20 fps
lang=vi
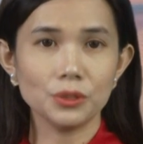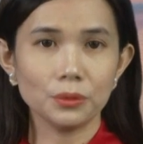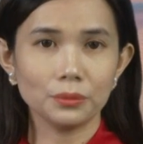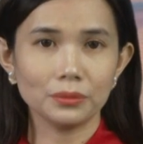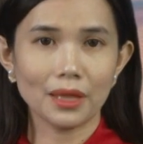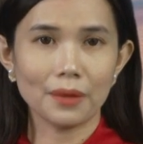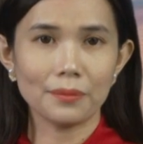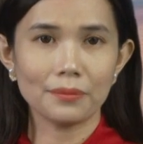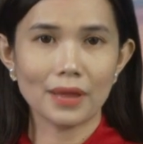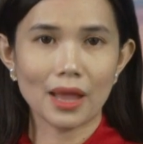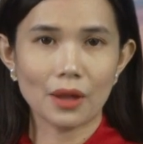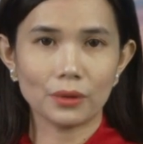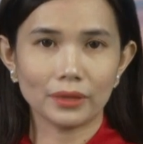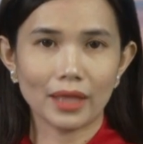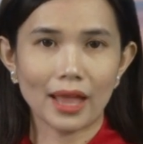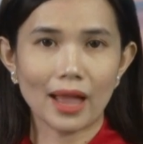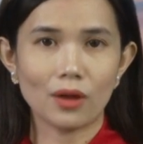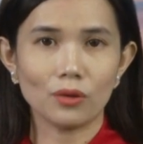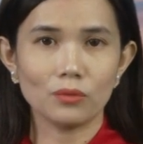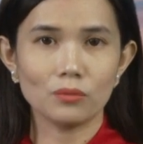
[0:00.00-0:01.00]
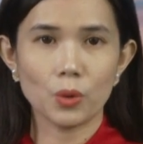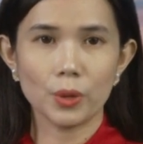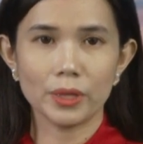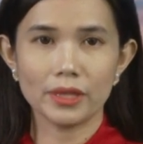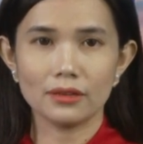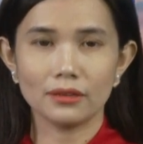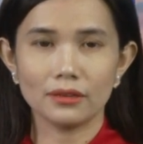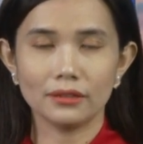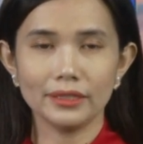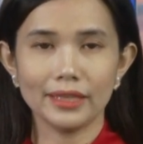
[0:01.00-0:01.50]
Trung tâm Đào tạo Bồi
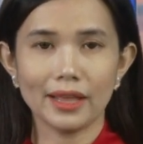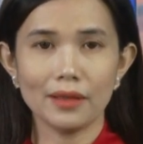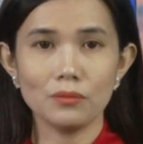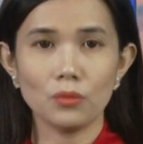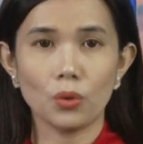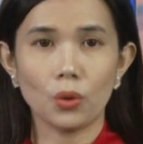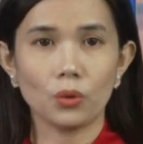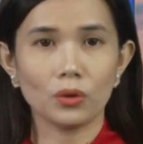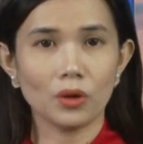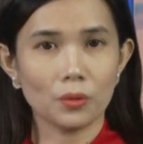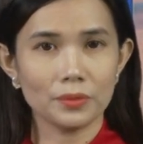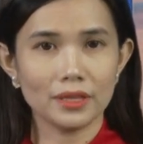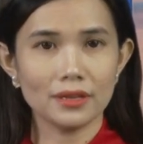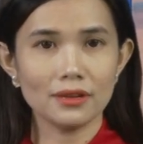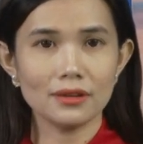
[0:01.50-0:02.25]
dưỡng Cán bộ Công